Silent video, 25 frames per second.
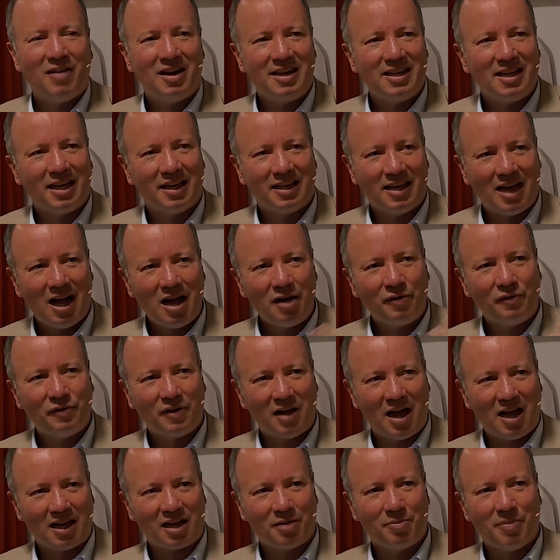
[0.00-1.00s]
weil ihre
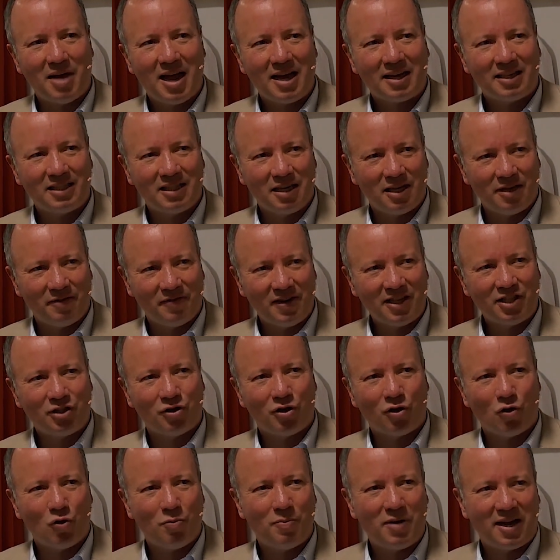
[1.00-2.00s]
Nachfragemärkte in
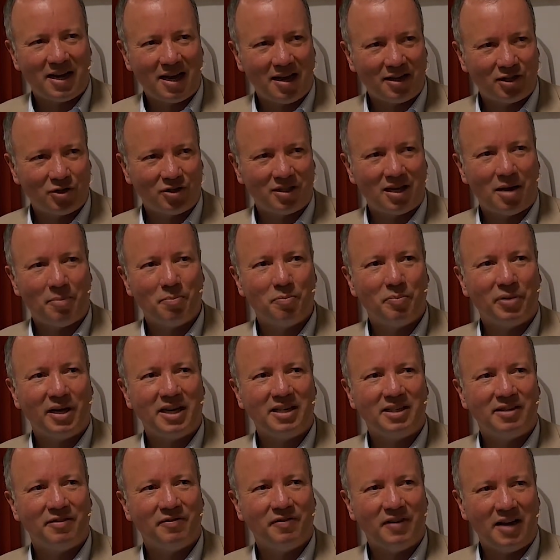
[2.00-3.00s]
Westeuropa ja
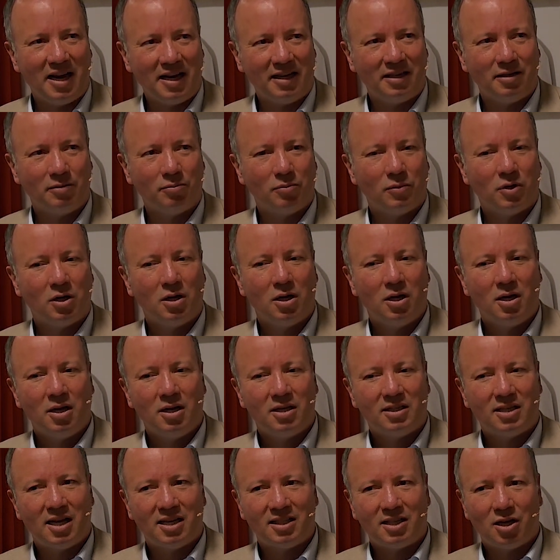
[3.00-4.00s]
zusammenbrechen werden.
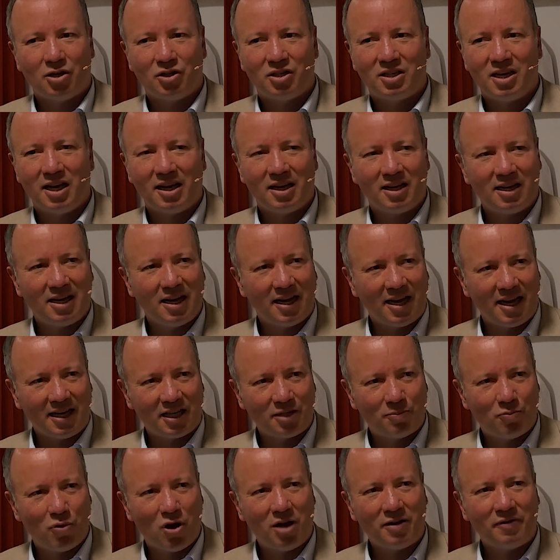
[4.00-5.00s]
Das heißt also, ihre, ihre
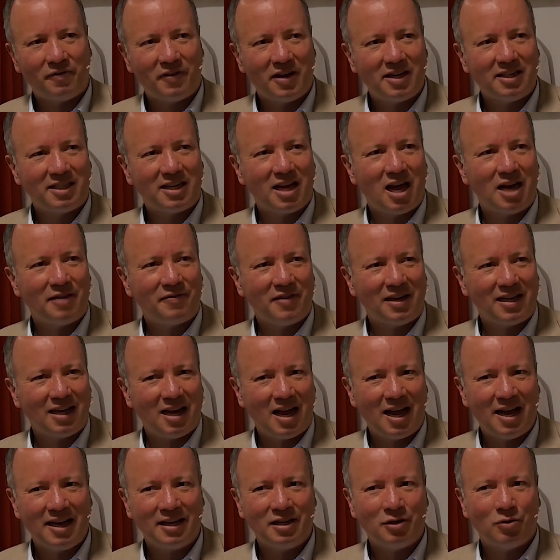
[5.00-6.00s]
Exportfähigkeit wird
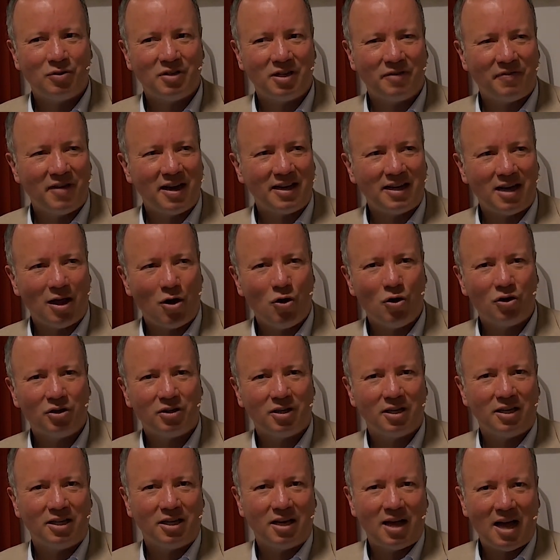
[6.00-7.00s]
leiden und die werden auch
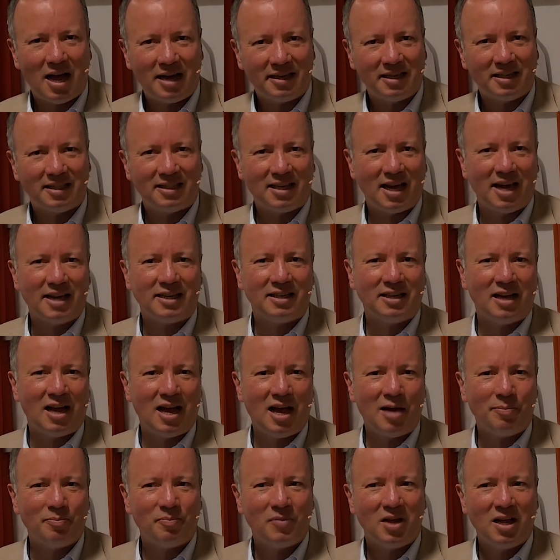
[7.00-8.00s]
äh, harte Zeiten
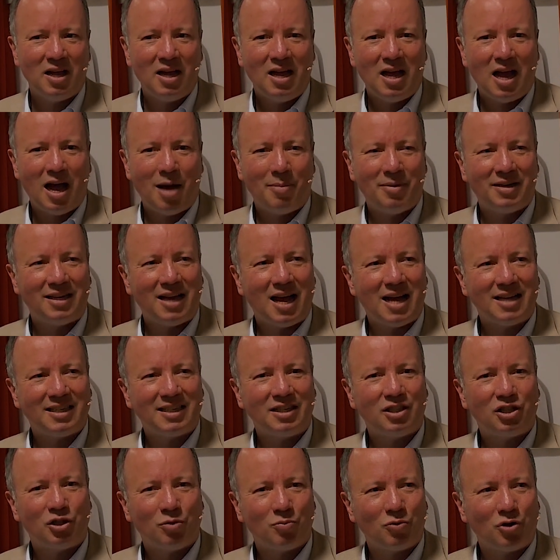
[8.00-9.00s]
haben. Aber da
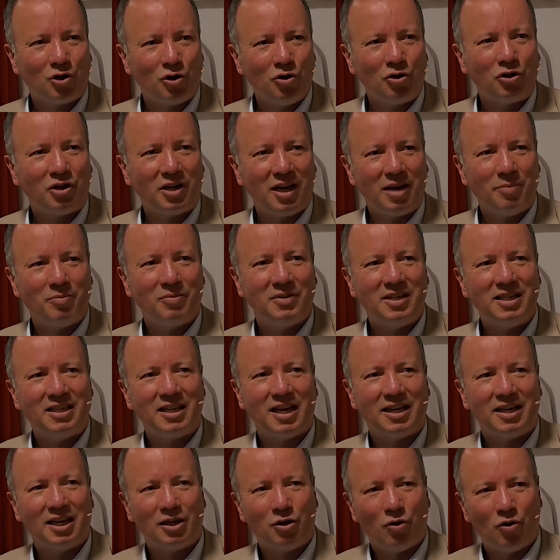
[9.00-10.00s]
sie zum Glück eben
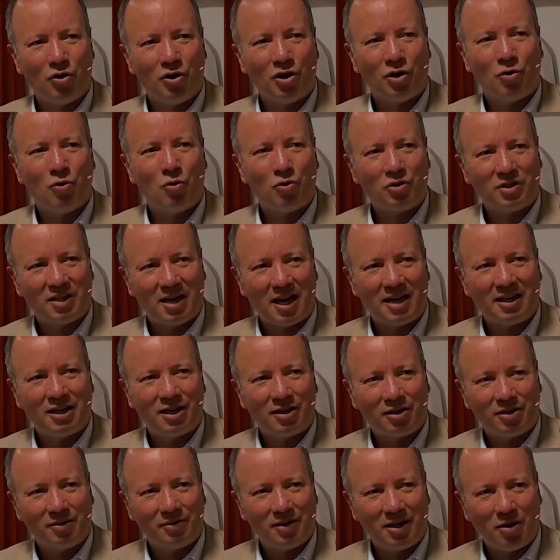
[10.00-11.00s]
nicht an den Euro dran
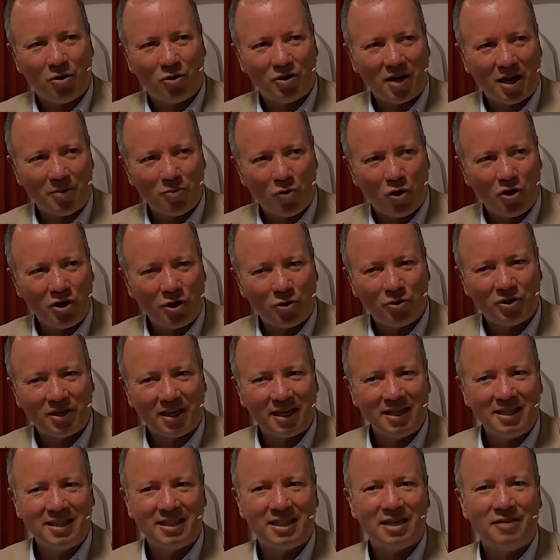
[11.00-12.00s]
oder im Euro
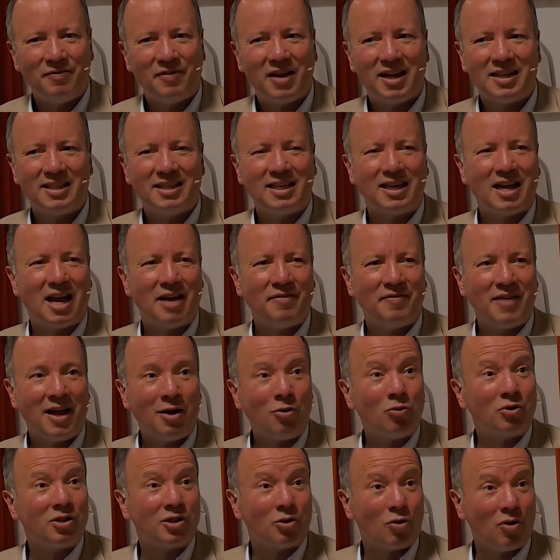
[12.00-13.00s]
drin sind, werden sie keinen
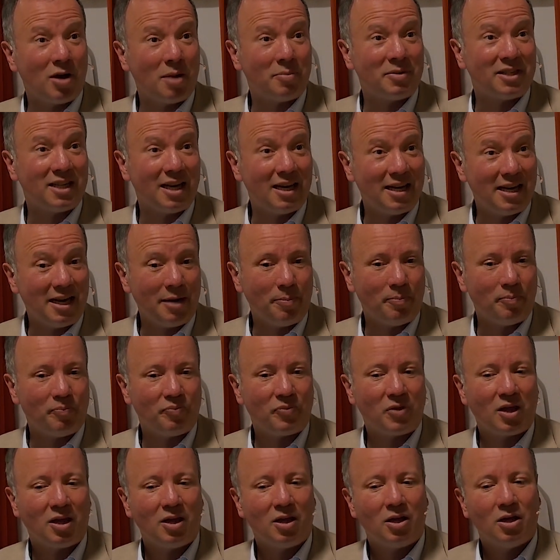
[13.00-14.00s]
Währungskollaps erleben.
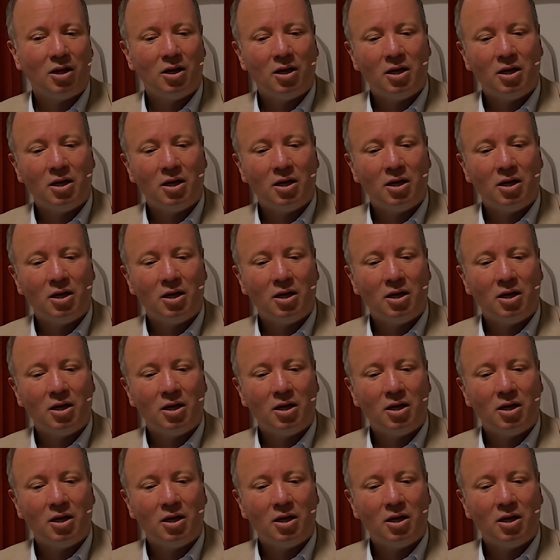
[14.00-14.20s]
Genau.